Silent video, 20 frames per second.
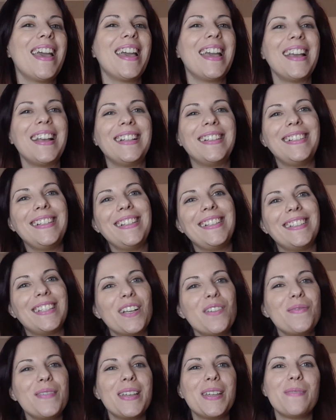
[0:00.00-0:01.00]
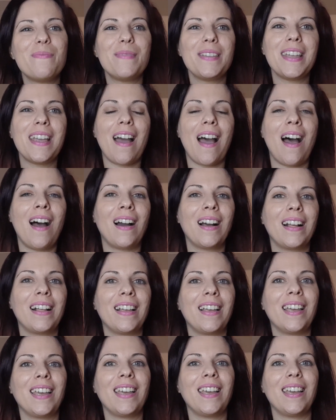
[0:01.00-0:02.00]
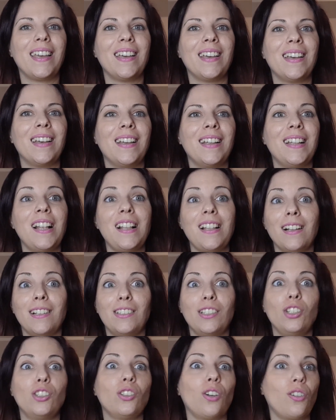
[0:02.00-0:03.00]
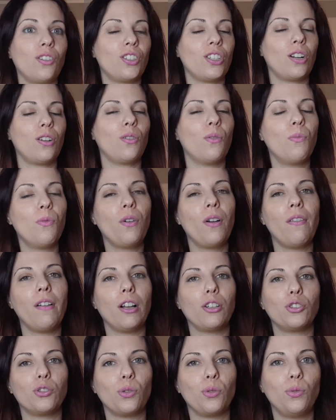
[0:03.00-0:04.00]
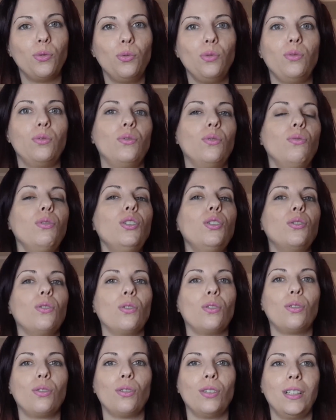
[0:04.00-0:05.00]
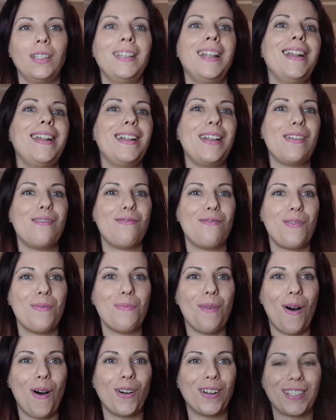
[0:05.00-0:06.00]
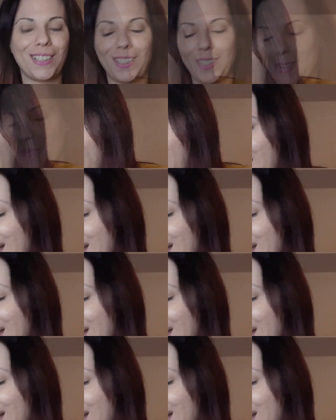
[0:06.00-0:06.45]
e di seguirmi anche eh, negli altri social, comunque vi lascio tutto qui sotto nell'info box.